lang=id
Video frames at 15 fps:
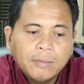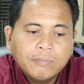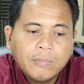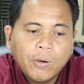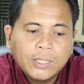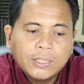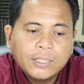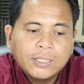
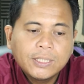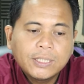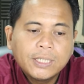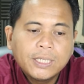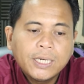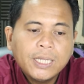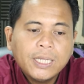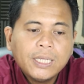bahwa sisi
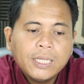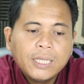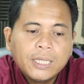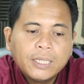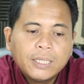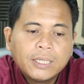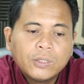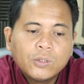kiri
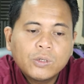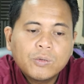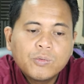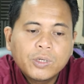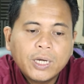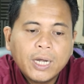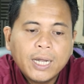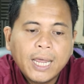itu
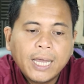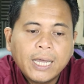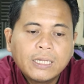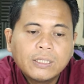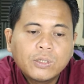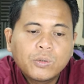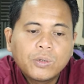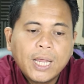kemungkinan
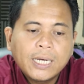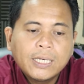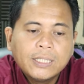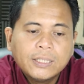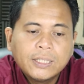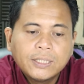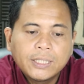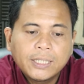akan terulang di
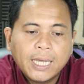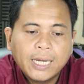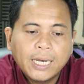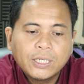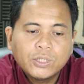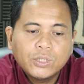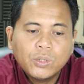sisi kanan.